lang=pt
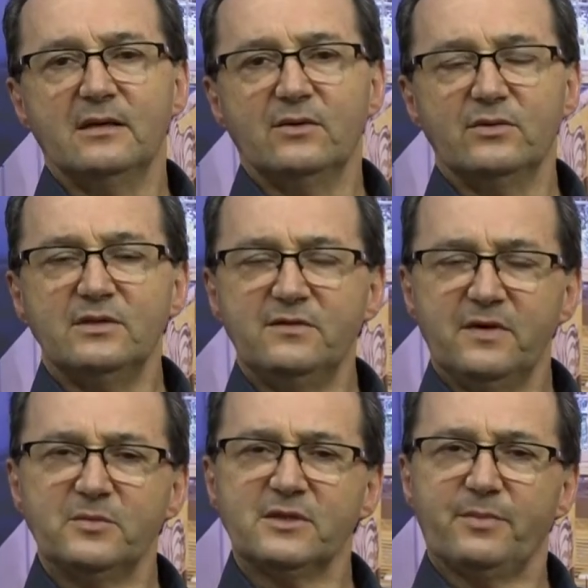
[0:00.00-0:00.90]
onde
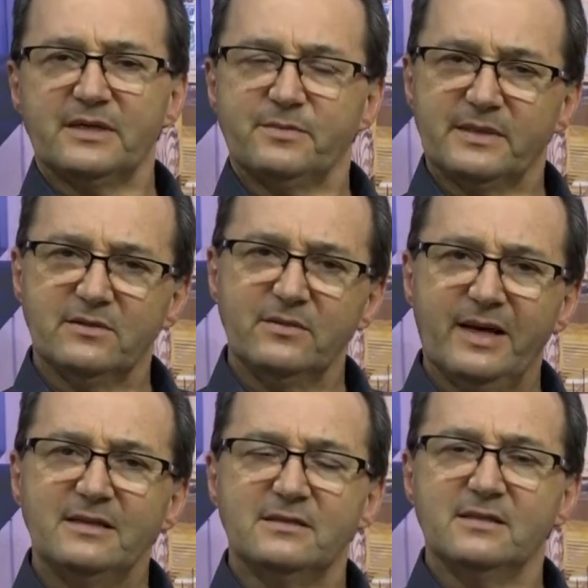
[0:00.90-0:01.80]
tivemos a participação de
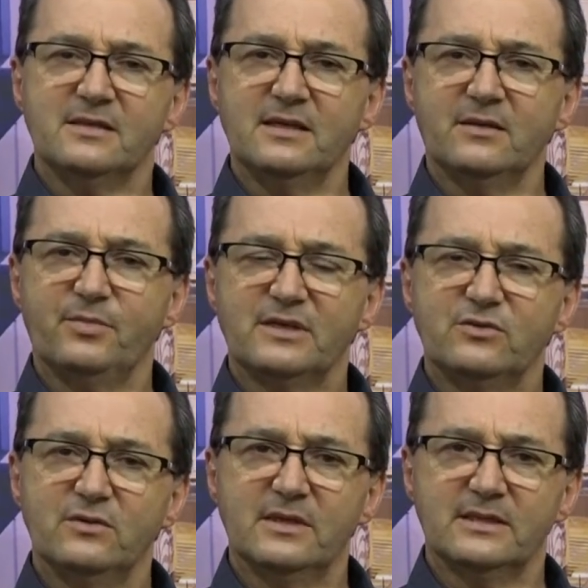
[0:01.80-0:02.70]
mais de 60
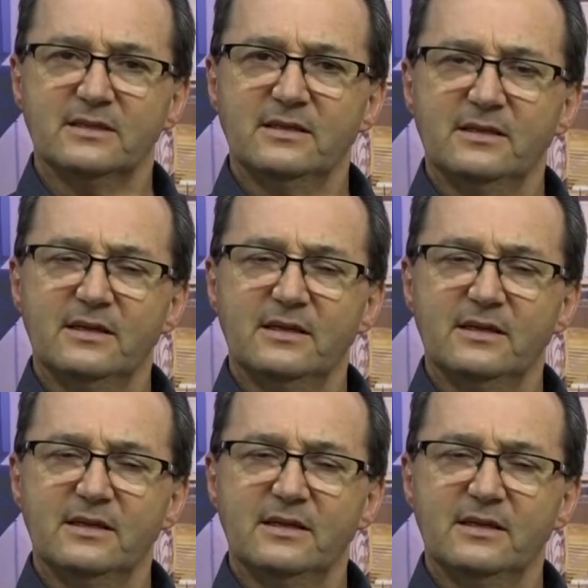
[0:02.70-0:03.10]
pessoas,